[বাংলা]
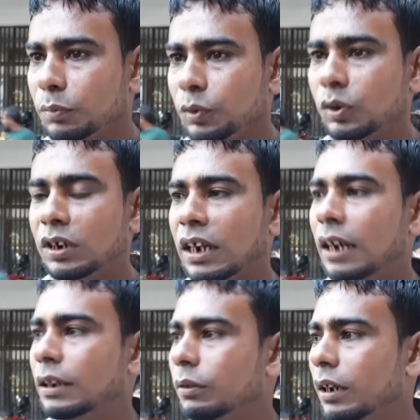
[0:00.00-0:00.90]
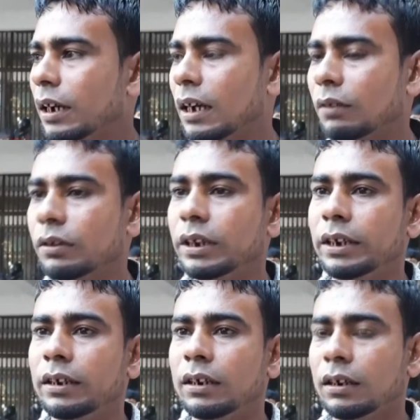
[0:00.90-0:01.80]
বুট না দেওয়ার কারণে
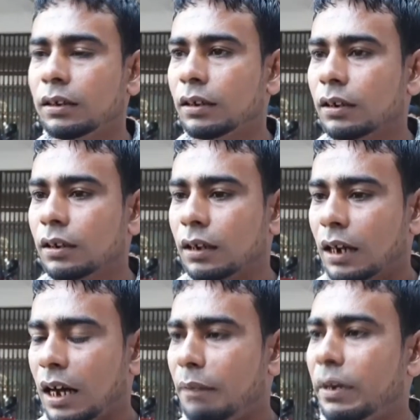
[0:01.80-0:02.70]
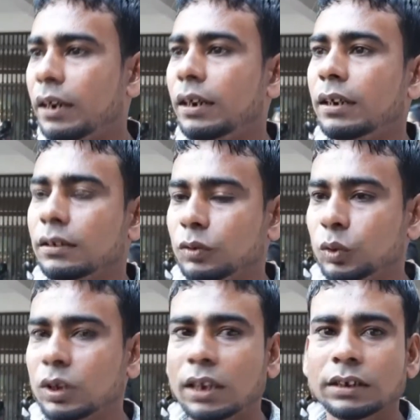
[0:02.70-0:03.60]
আমারে
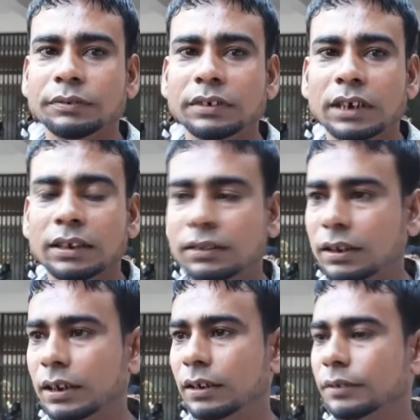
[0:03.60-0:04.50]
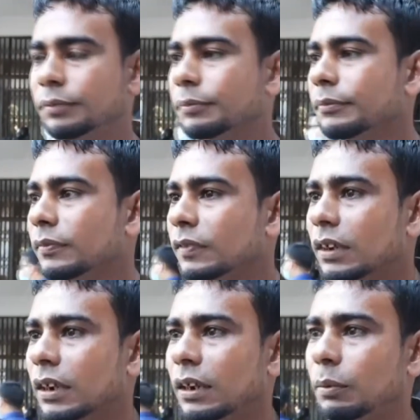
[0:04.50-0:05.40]
জুতা দিয়ে ফিটাইছে
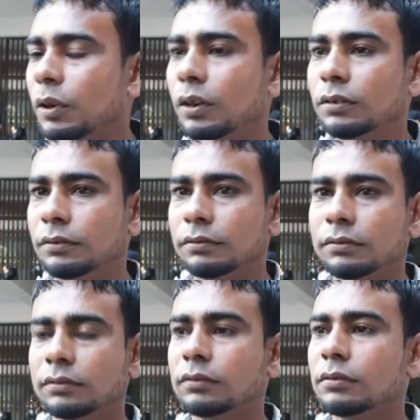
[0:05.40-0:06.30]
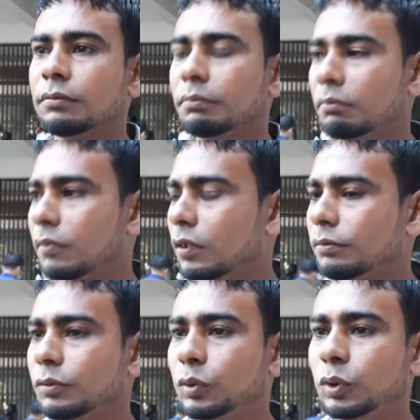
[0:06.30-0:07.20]
এবং
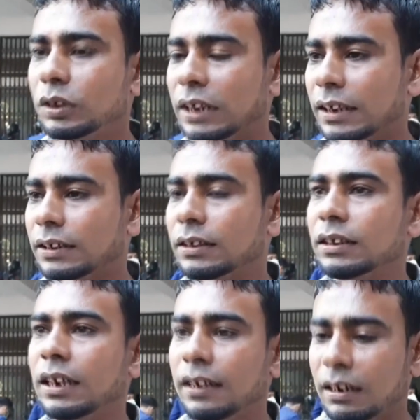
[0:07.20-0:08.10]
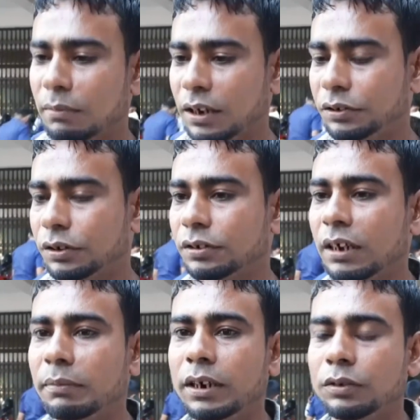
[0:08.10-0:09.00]
দুই তাকি তিন হাজার মানুষের
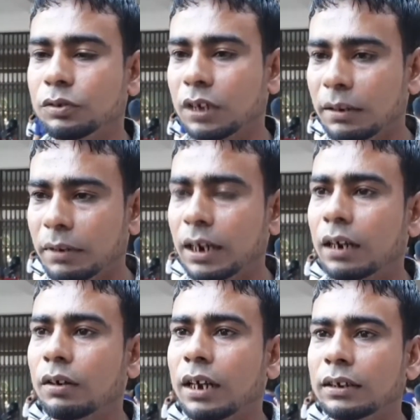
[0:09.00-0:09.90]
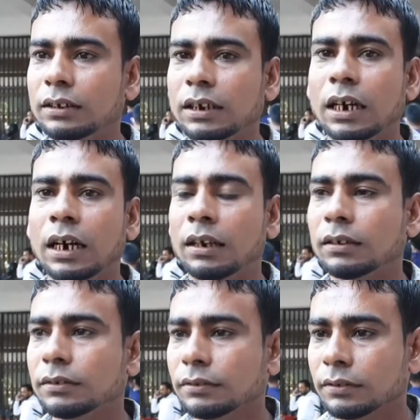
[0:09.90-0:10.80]
সামনে জুতার মালা গোলাপ দিয়া
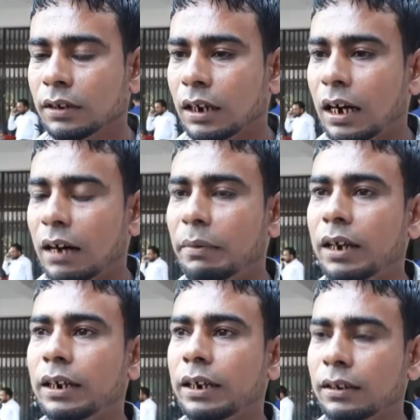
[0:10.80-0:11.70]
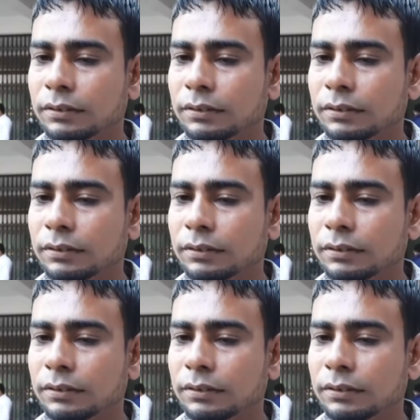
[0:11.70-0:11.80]
আমারে